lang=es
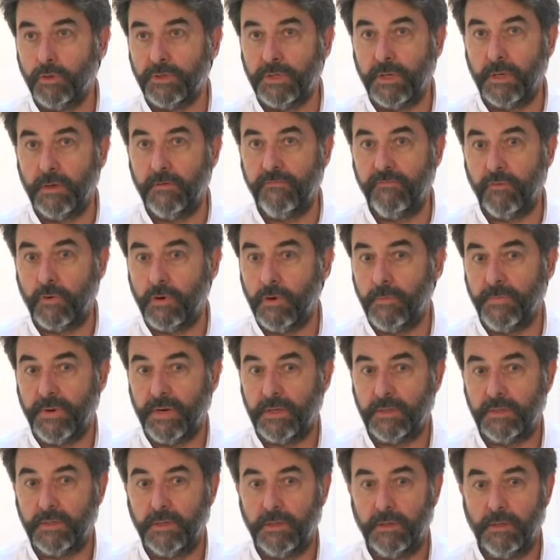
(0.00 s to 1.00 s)
tal forma
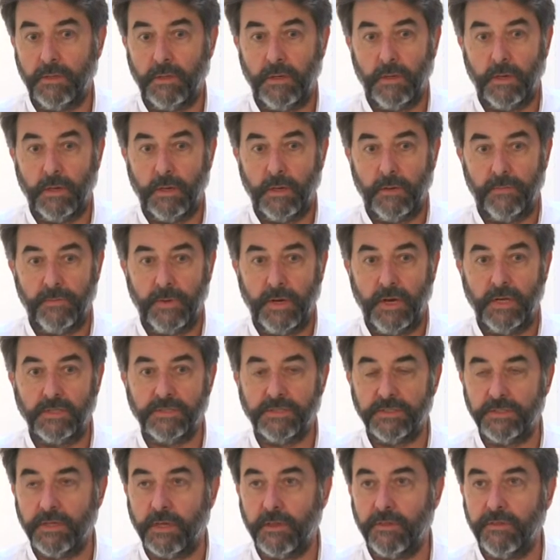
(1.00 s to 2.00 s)
parte de la, de la
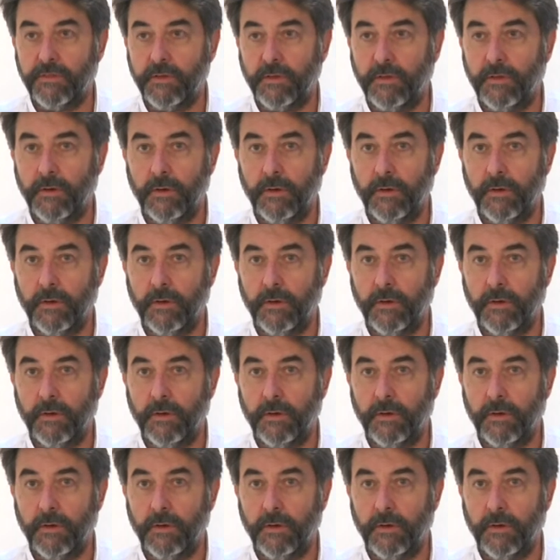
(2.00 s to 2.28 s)
enseñanza